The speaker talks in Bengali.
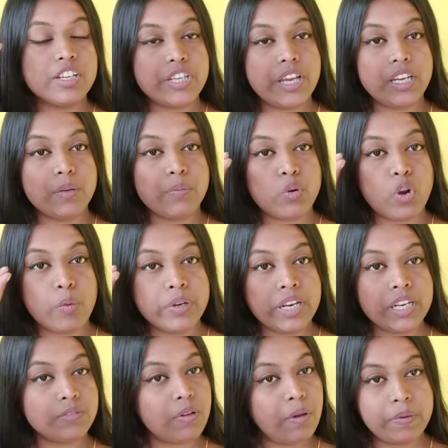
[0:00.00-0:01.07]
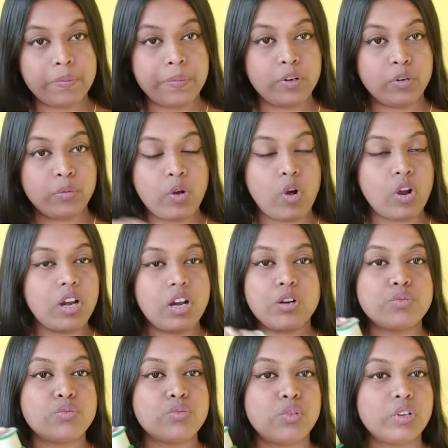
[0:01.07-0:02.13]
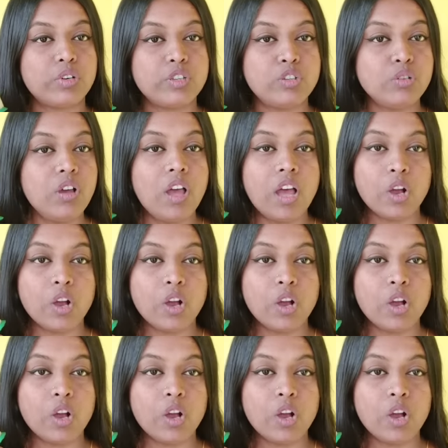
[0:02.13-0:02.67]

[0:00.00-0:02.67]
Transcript: সেইটা প্রমিনেন্টভাবে বেরোবে অন্যান্য সুতো কিন্তু